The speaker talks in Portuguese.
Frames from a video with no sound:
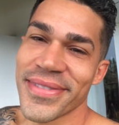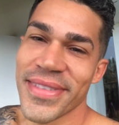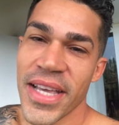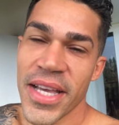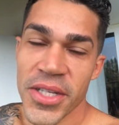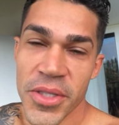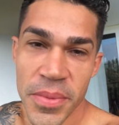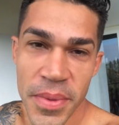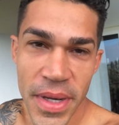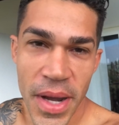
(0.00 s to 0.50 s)

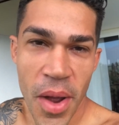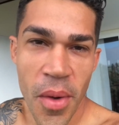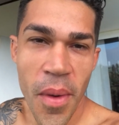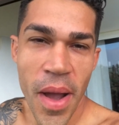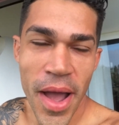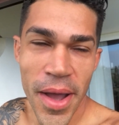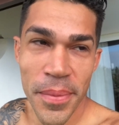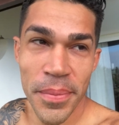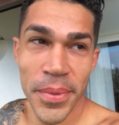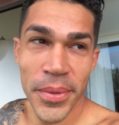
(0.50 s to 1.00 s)
Respirar um
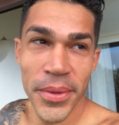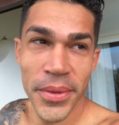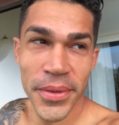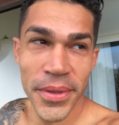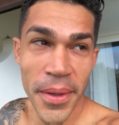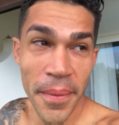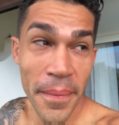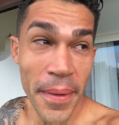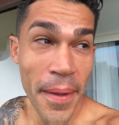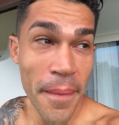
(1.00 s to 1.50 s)
ar puro
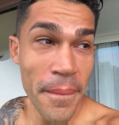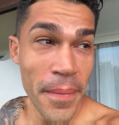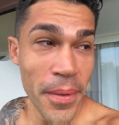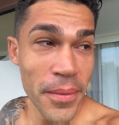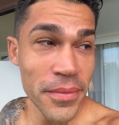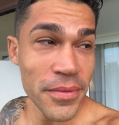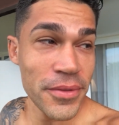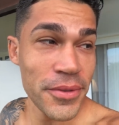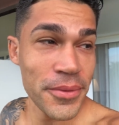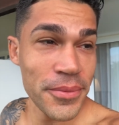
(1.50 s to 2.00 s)
também é
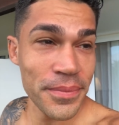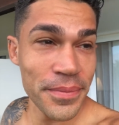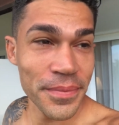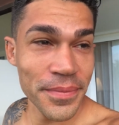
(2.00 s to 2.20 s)
bom, viu?